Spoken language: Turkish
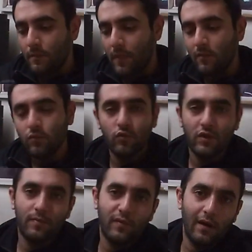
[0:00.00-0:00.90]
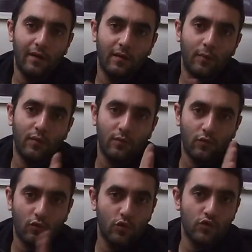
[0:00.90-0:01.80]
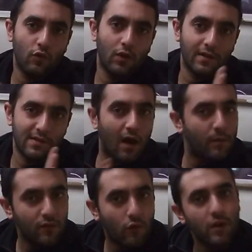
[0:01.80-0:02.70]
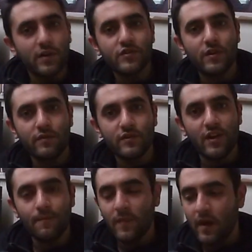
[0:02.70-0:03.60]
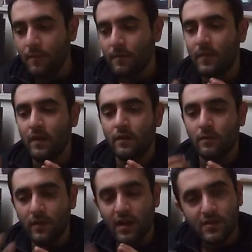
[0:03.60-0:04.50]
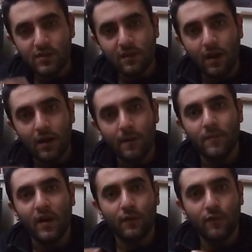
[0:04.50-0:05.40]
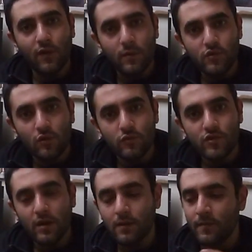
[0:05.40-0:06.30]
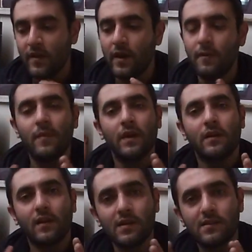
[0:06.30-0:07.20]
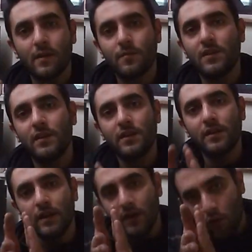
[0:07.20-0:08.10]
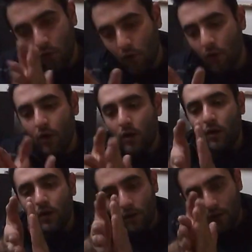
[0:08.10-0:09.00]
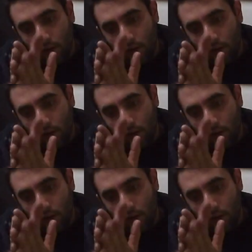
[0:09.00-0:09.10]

Ben bunu iptal edip düz volan, sabit volana çevireceğim. Hem birazcık daha hafiflemiş olacak hem gaz tepkilerini o e,